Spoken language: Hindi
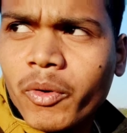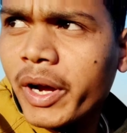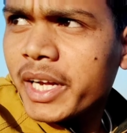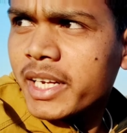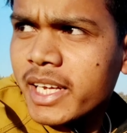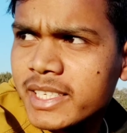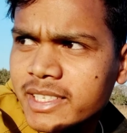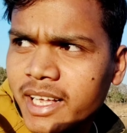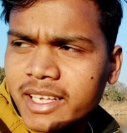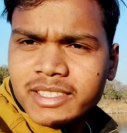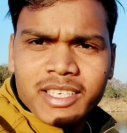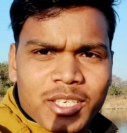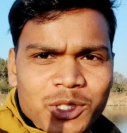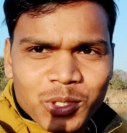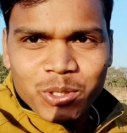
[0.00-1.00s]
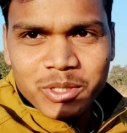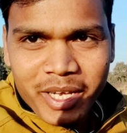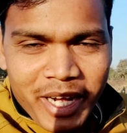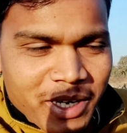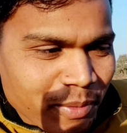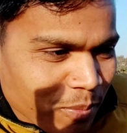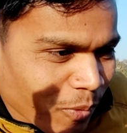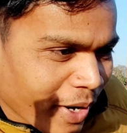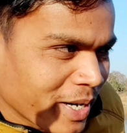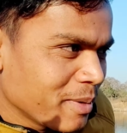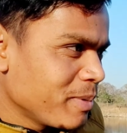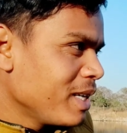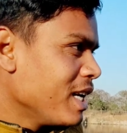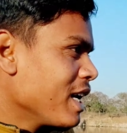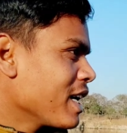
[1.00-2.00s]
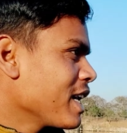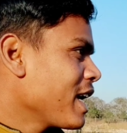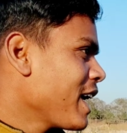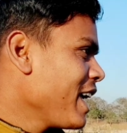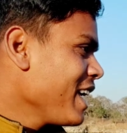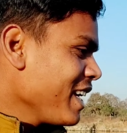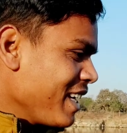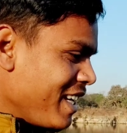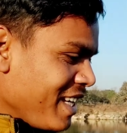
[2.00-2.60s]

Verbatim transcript: पॉइंट के साथ साथ सोसाइट पॉइंट भी लग रहा है